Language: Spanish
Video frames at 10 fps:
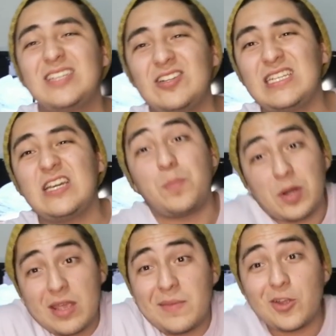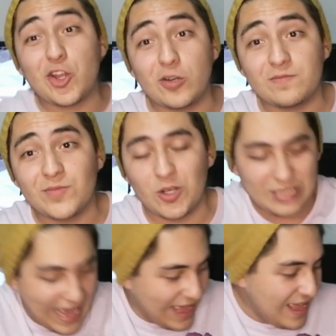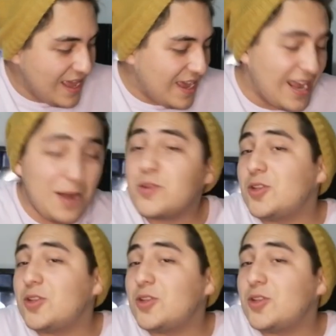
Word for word: no se los digo, pero ya me dolió. O sea, el